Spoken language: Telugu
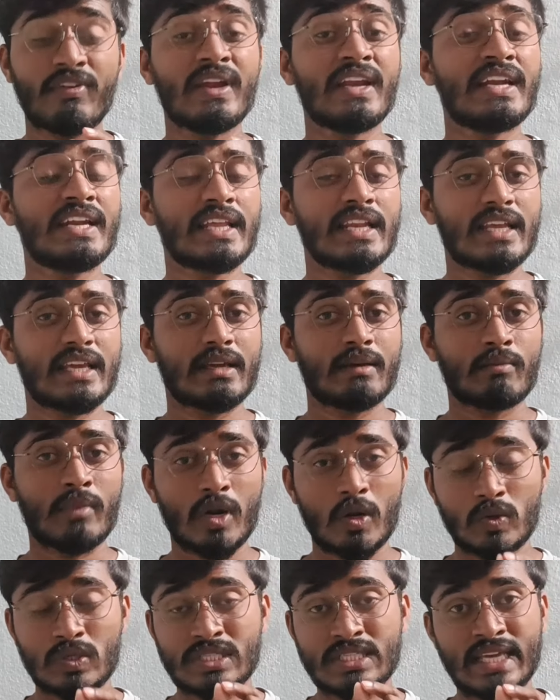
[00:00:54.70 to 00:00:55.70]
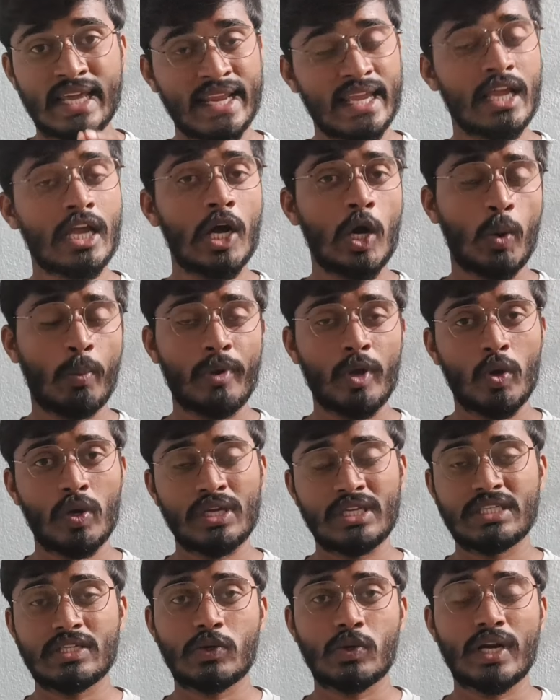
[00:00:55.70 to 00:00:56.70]
వీటిని మనం సరిగ్గా
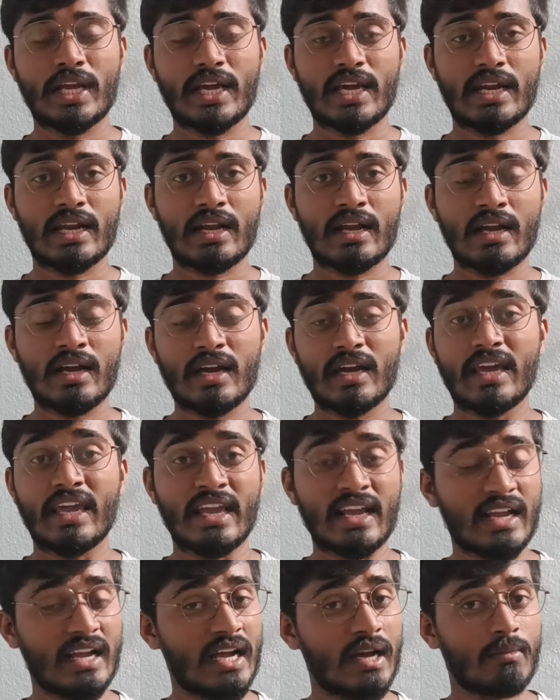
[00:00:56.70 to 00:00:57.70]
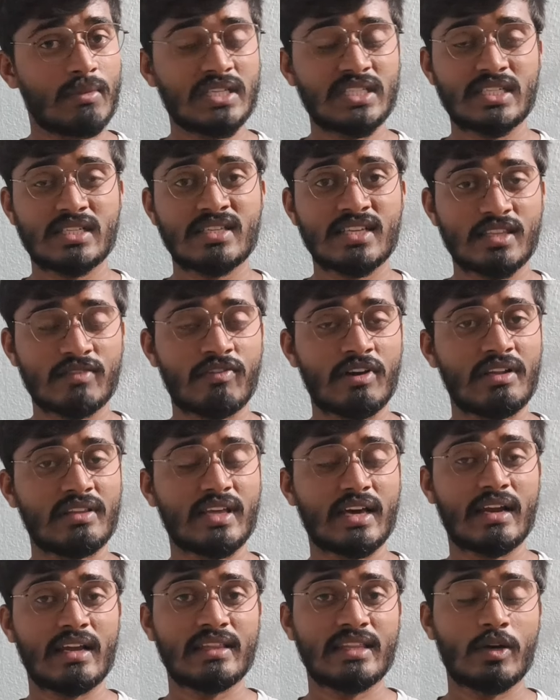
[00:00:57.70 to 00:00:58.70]
ఉపయోగించుకుంటే కనుక ఇంకా మంచి
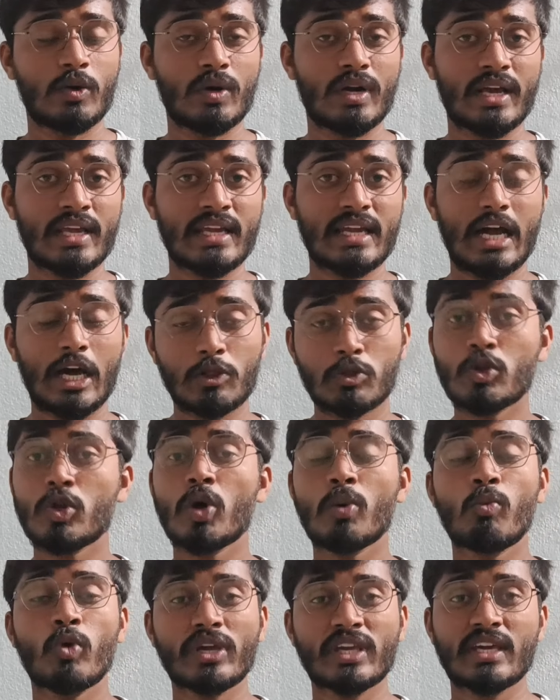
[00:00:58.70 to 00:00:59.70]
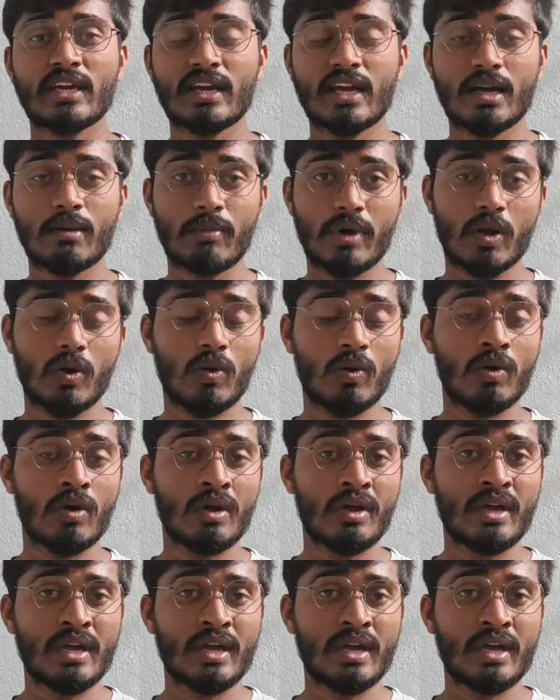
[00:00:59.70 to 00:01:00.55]
సత్ఫలితాలు అయితే ఉంటాయి అందులో ముఖ్యంగా మనం